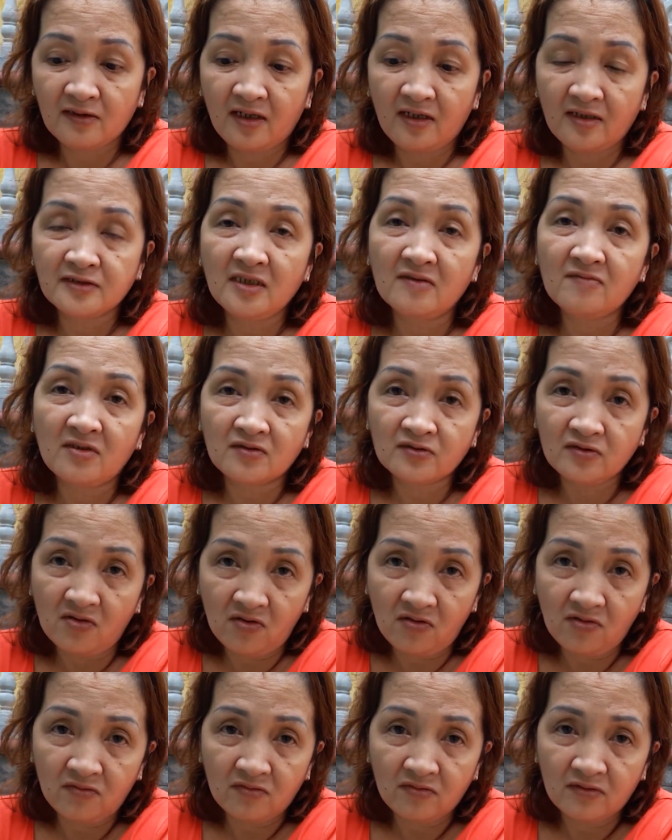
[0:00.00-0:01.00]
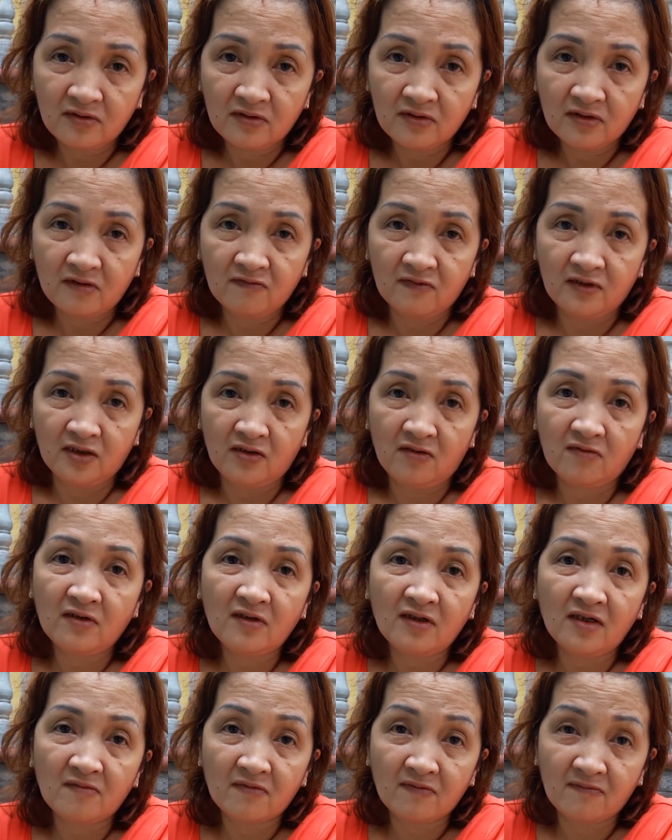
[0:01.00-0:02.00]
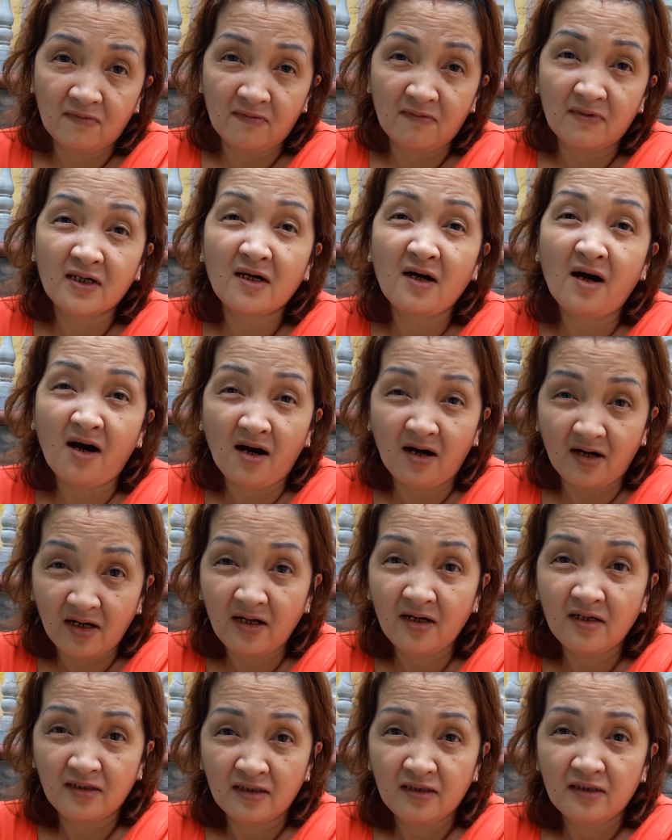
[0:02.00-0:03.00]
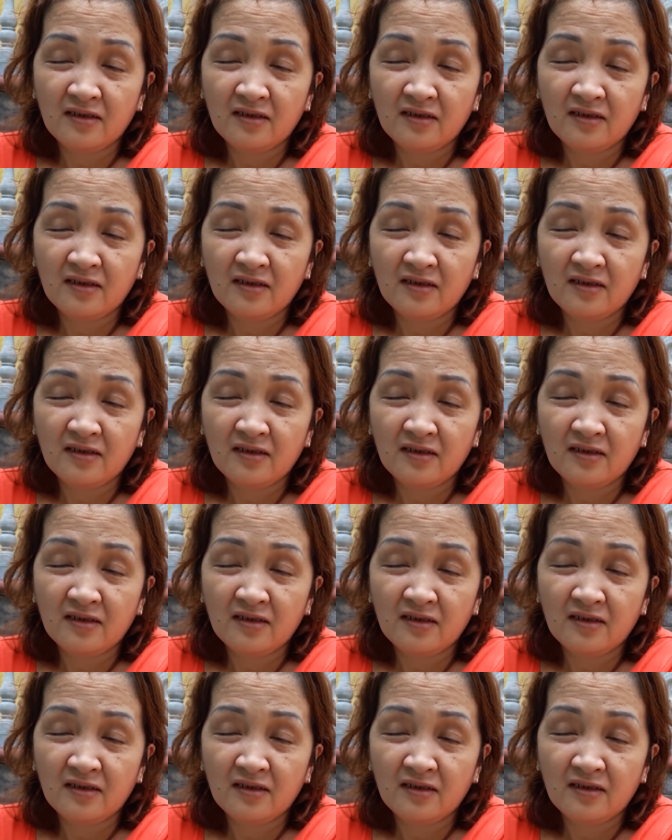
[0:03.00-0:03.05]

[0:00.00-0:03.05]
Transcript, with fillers: càng sớm càng tốt, tại vì nó rất là bị khờ đó,